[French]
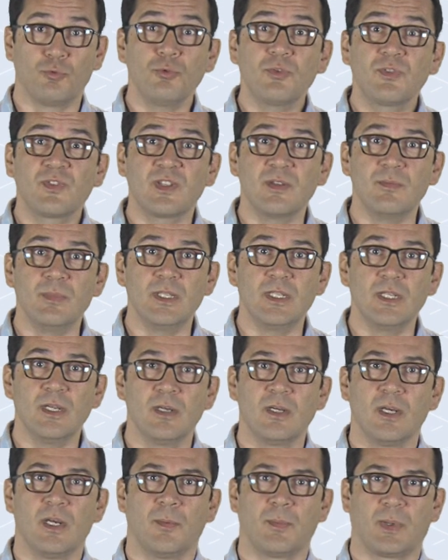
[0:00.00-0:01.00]
Hugues
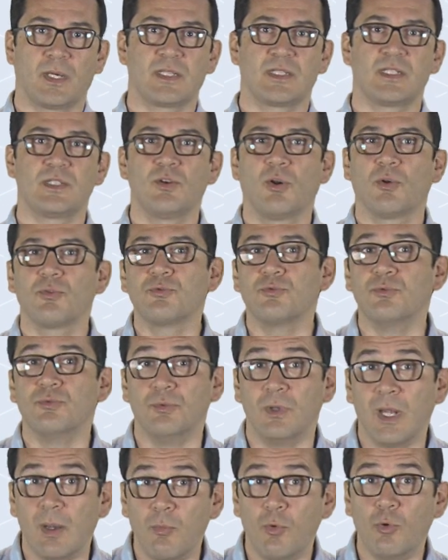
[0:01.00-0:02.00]
président du
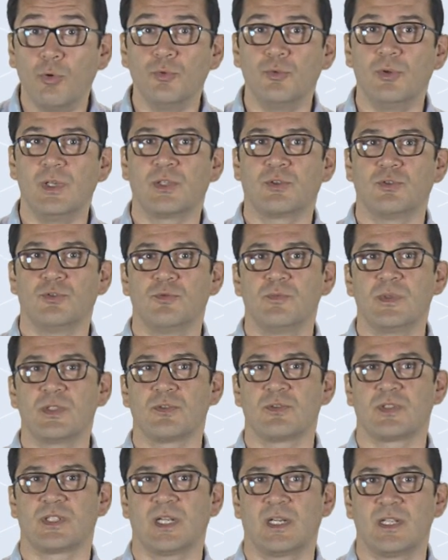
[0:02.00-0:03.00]
Labo de l'économie
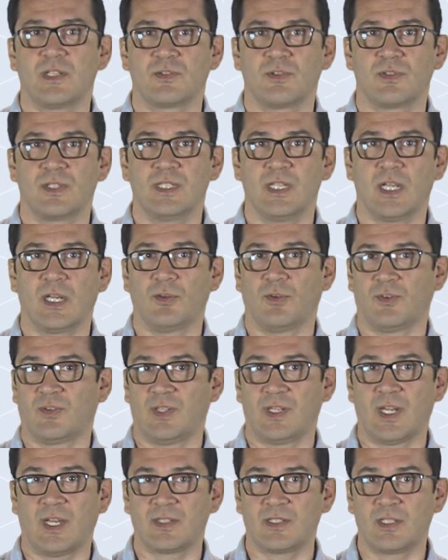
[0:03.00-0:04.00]
sociale et solidaire dans
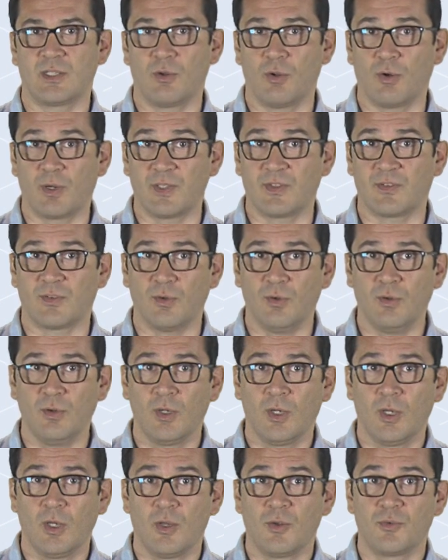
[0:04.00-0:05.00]
un article récent,
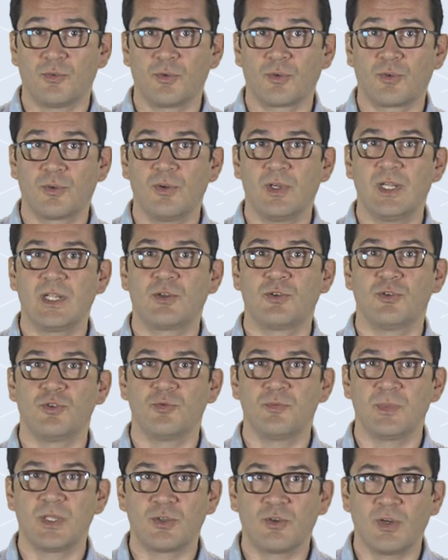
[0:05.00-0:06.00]
ce que
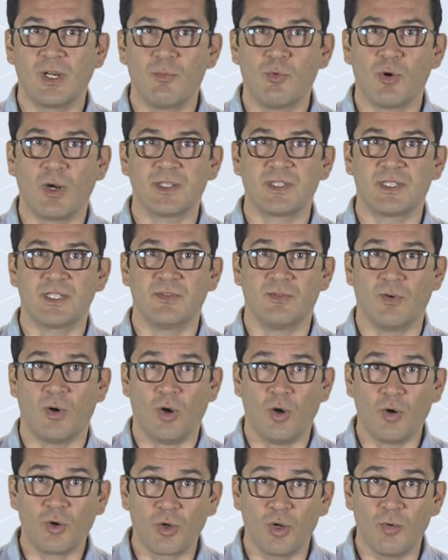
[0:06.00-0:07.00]
l'économie collaborative
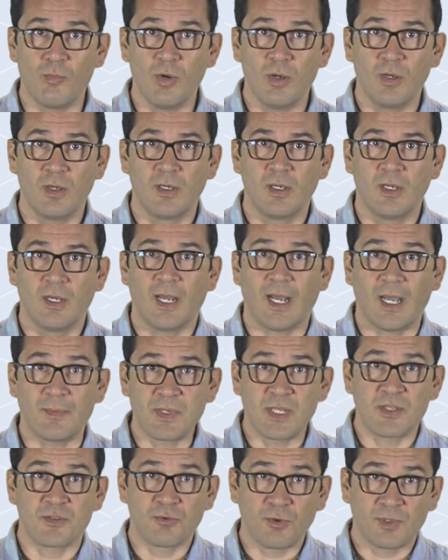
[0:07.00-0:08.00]
englobe a
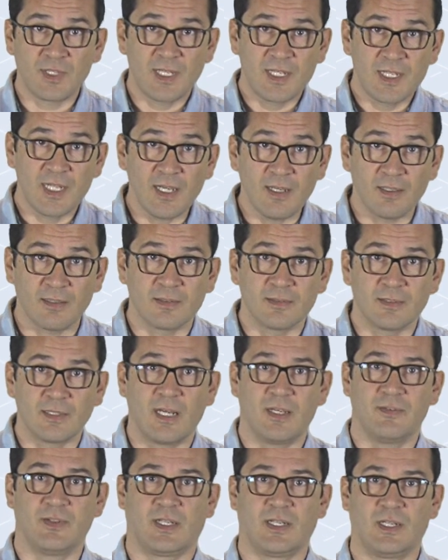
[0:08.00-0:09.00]
bien sûr des liens
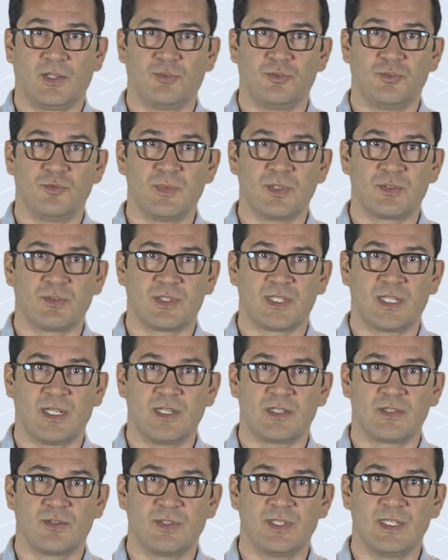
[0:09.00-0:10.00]
avec l'économie sociale
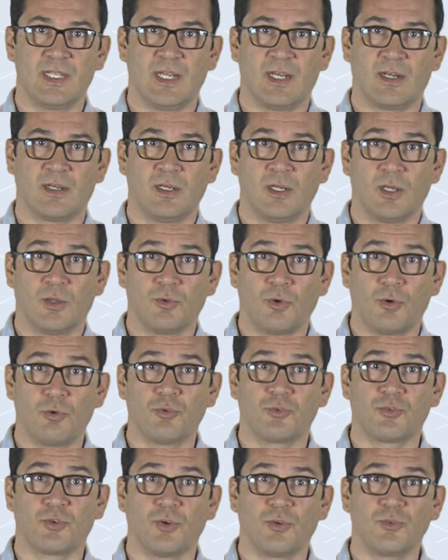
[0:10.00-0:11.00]
et solidaire, dans
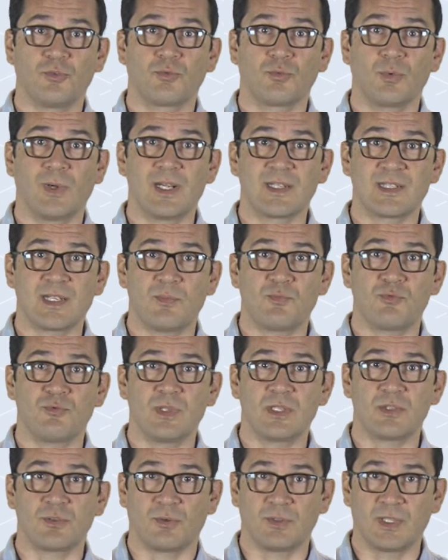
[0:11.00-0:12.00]
le sens où elle
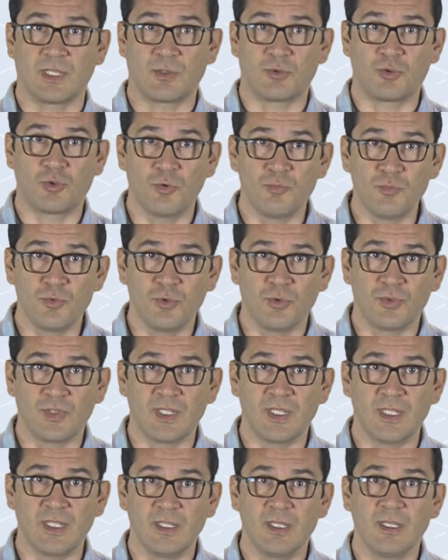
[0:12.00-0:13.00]
s'appuie sur des
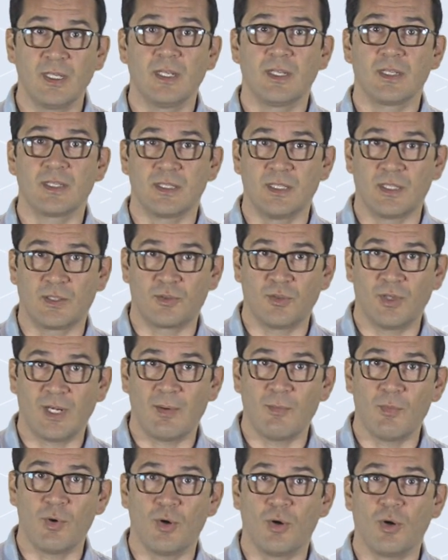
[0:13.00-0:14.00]
communautés qui
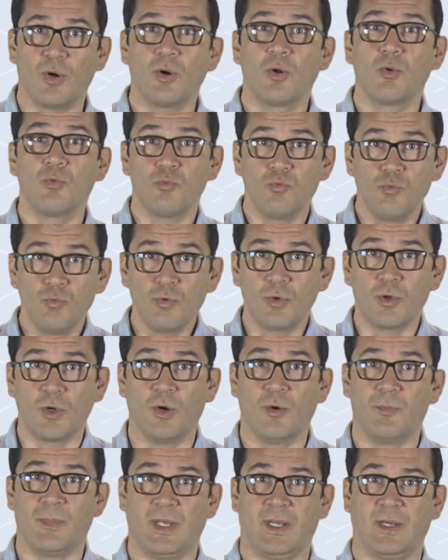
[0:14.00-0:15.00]
collaborent ou
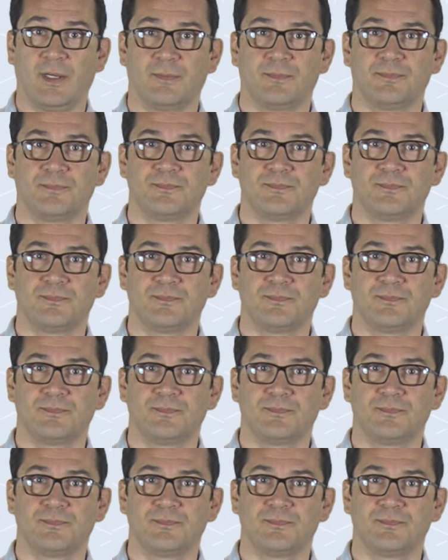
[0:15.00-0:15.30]
coopèrent.